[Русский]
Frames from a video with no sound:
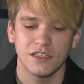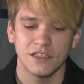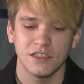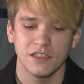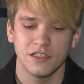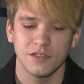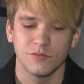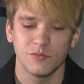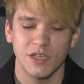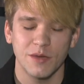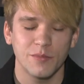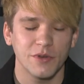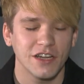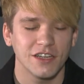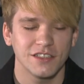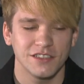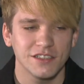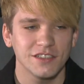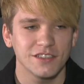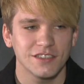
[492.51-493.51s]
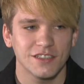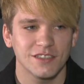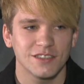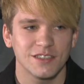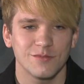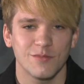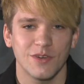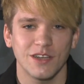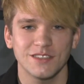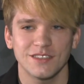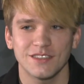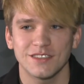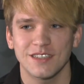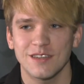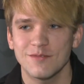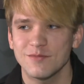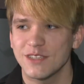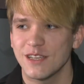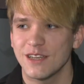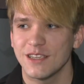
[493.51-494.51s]
И мне приходилось так заниматься. На
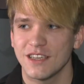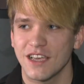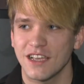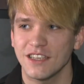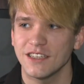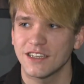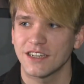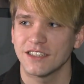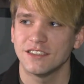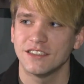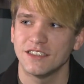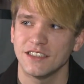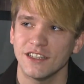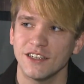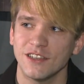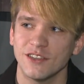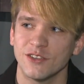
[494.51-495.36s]
самом деле я не хотел,